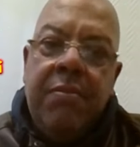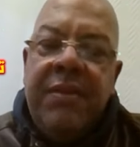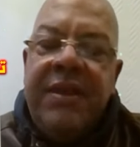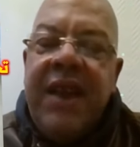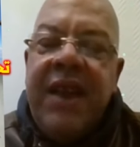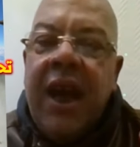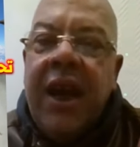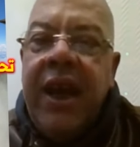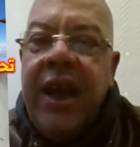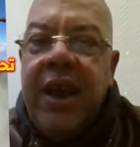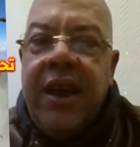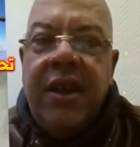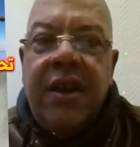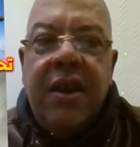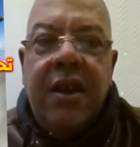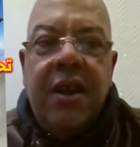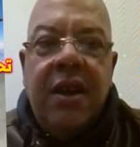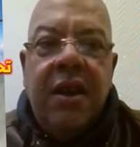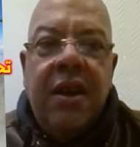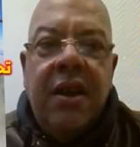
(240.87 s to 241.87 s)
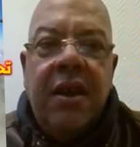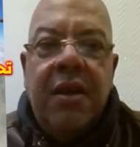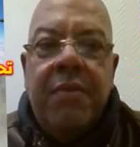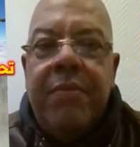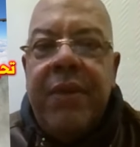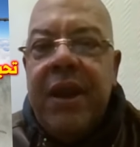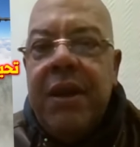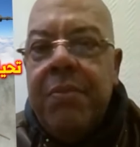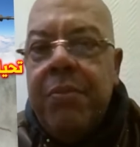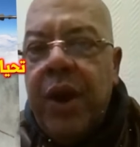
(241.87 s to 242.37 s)
مسحقين
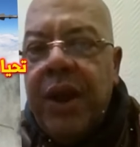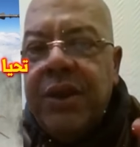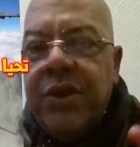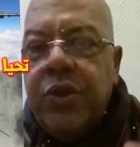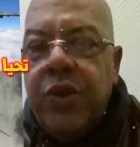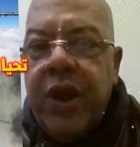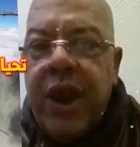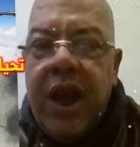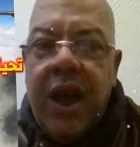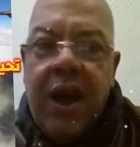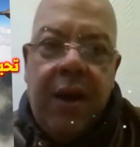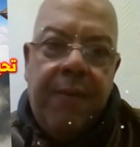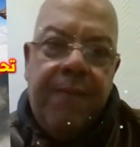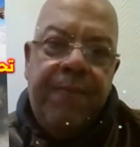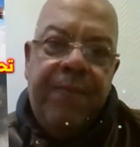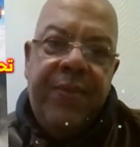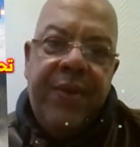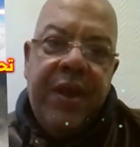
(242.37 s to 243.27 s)
مريم بوعتوره